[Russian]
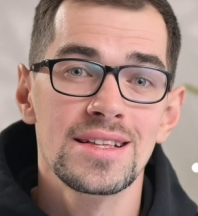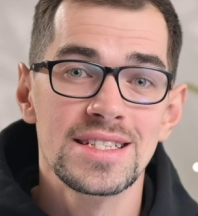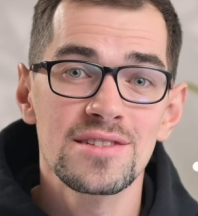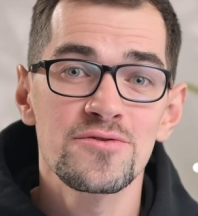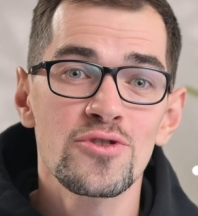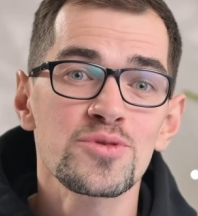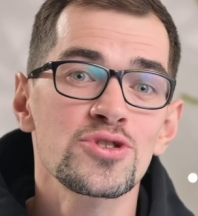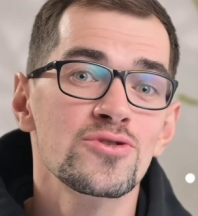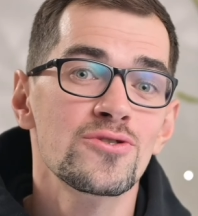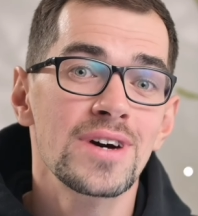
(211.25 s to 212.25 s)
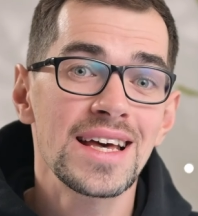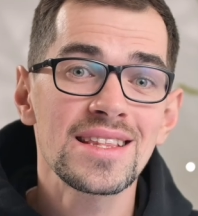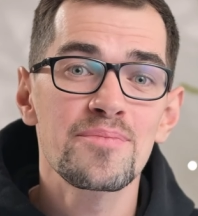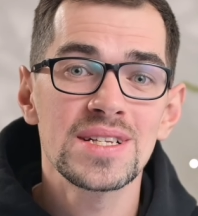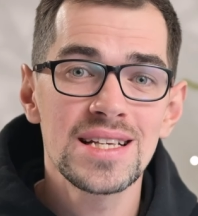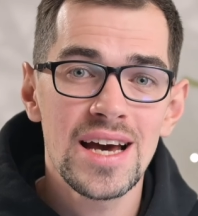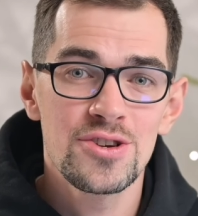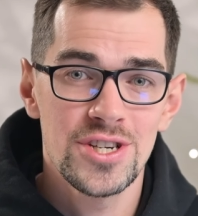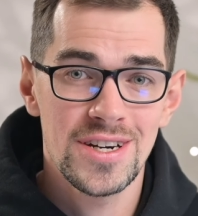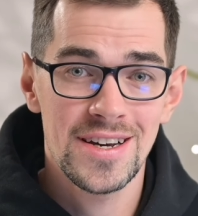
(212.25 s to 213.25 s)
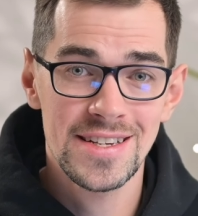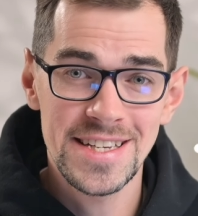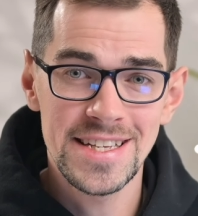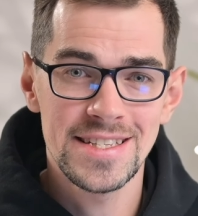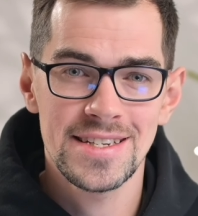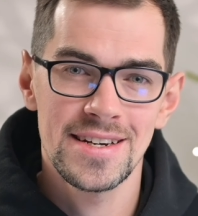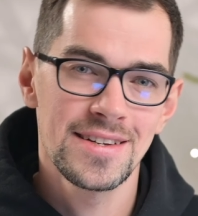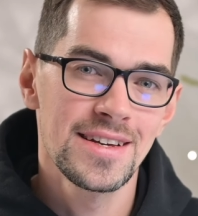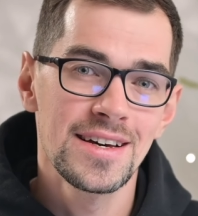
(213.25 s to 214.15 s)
Дело в том, что это определяющая характеристика –